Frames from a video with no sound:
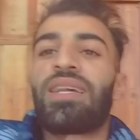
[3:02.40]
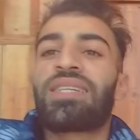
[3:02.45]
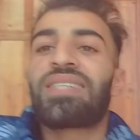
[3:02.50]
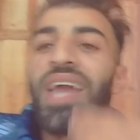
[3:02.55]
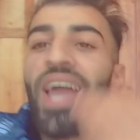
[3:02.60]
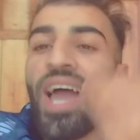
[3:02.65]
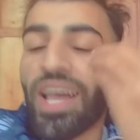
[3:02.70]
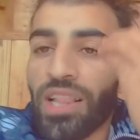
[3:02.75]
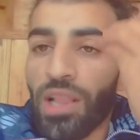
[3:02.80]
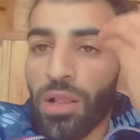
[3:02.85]

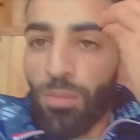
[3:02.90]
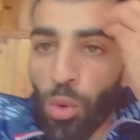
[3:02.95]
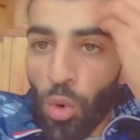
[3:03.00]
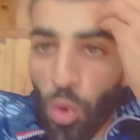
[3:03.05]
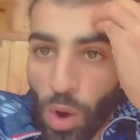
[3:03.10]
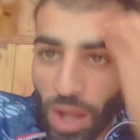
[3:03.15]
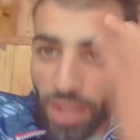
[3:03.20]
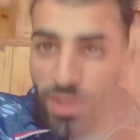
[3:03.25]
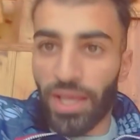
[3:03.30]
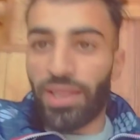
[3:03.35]
صحة
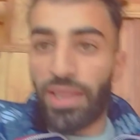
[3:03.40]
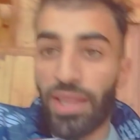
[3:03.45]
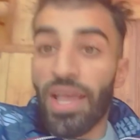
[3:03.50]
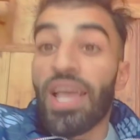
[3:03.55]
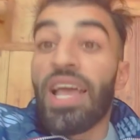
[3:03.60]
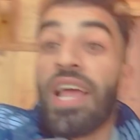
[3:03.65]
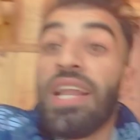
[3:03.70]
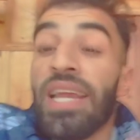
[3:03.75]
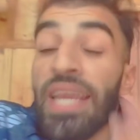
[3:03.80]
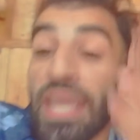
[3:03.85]
المواطن
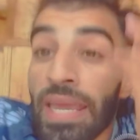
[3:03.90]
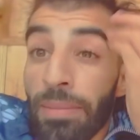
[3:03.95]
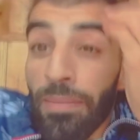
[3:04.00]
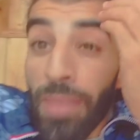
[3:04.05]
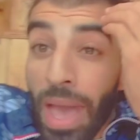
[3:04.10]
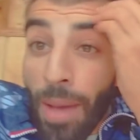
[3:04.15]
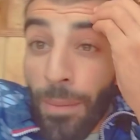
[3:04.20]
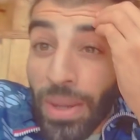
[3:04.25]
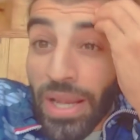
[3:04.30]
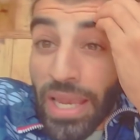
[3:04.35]

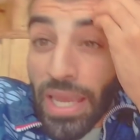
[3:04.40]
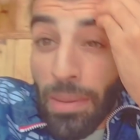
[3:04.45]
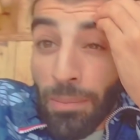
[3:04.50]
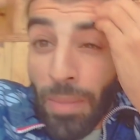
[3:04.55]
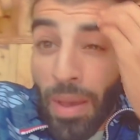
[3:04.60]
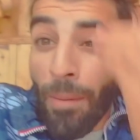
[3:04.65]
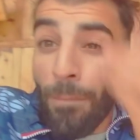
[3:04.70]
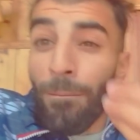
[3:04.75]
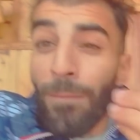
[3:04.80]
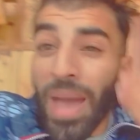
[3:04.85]
الإمام
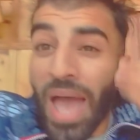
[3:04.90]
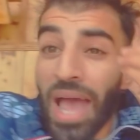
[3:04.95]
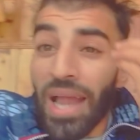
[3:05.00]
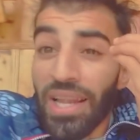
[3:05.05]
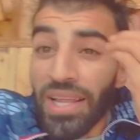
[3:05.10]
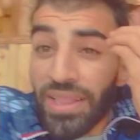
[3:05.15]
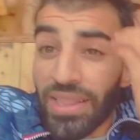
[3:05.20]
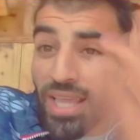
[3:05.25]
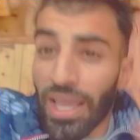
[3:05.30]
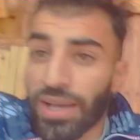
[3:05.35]
الإمام
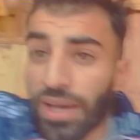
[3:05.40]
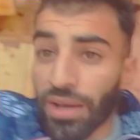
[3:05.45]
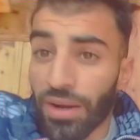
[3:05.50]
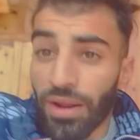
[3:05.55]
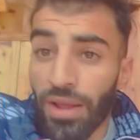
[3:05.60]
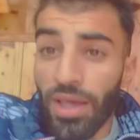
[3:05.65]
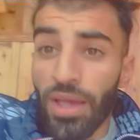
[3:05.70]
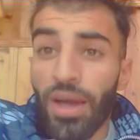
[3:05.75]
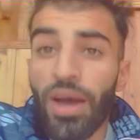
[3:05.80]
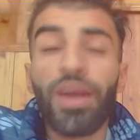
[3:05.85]
أهل الذكر
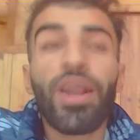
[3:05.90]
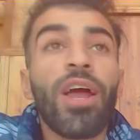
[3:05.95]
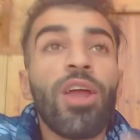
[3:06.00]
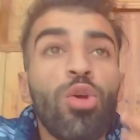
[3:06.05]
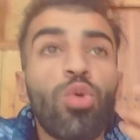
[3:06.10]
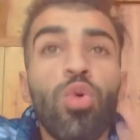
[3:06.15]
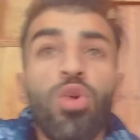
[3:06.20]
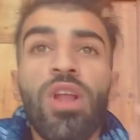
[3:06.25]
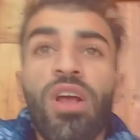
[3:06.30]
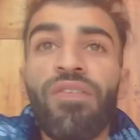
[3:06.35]
راه
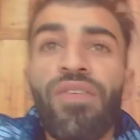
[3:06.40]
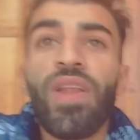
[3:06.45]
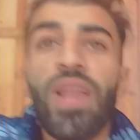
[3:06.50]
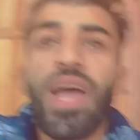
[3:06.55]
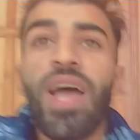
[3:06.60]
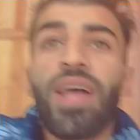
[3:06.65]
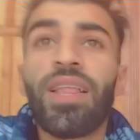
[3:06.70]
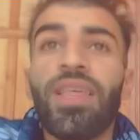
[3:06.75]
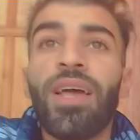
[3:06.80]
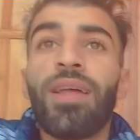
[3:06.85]
يقول لك في
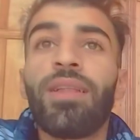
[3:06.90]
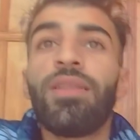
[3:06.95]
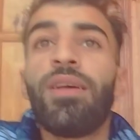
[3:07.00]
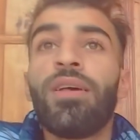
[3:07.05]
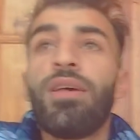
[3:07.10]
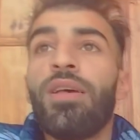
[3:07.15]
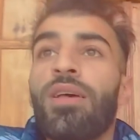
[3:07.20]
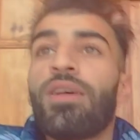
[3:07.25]
الأذان